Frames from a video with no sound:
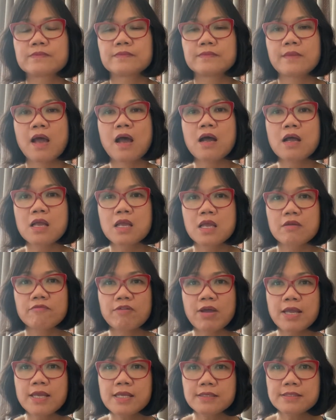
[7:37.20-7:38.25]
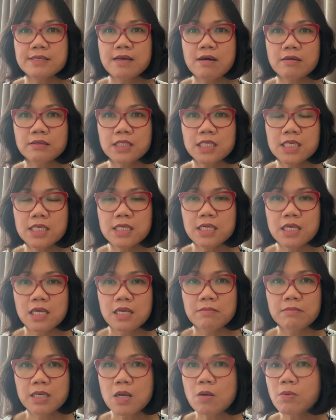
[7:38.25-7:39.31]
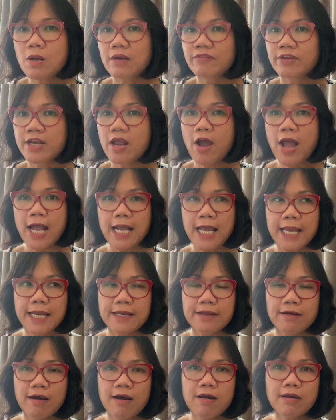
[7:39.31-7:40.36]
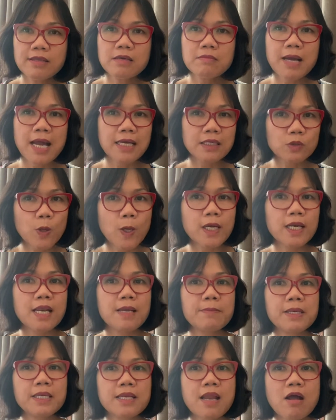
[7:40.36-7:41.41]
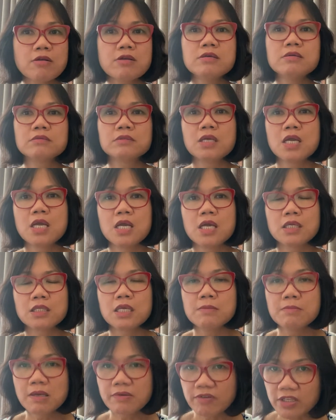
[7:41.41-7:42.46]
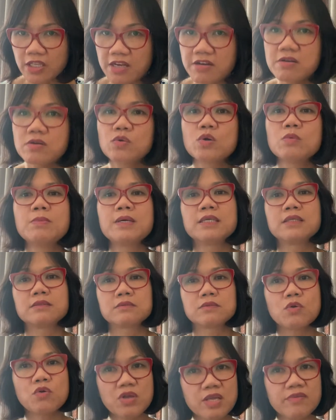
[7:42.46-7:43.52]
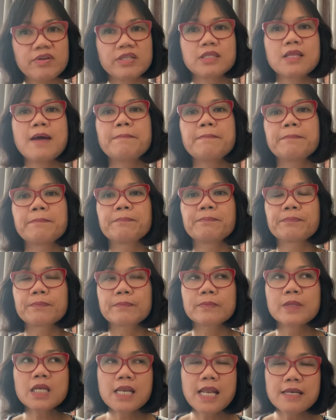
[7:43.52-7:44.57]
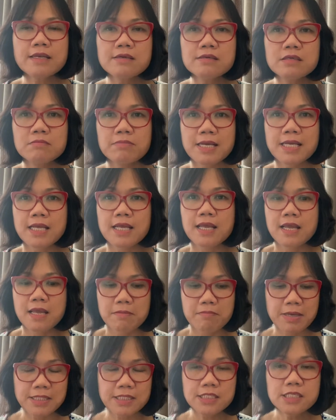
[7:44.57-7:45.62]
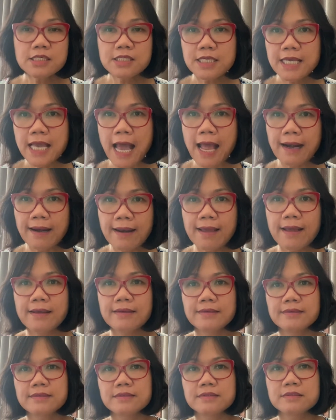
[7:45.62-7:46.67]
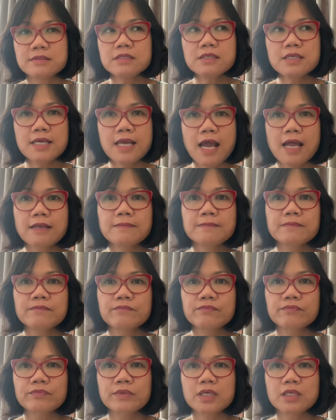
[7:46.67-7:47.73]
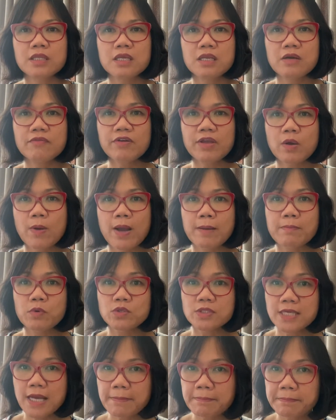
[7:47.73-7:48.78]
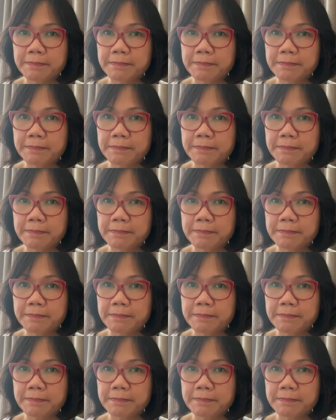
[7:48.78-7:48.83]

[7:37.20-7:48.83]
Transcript: đó và hiện giờ thì mình không cần phải đo hàng ngày nữa nhưng mà hàng tuần là mình đo đường thì mình vẫn thấy đường của mình đôi khi vẫn thấp tức là đường mà mà trước khi ăn á trước khi ăn thì nó phải khoảng 100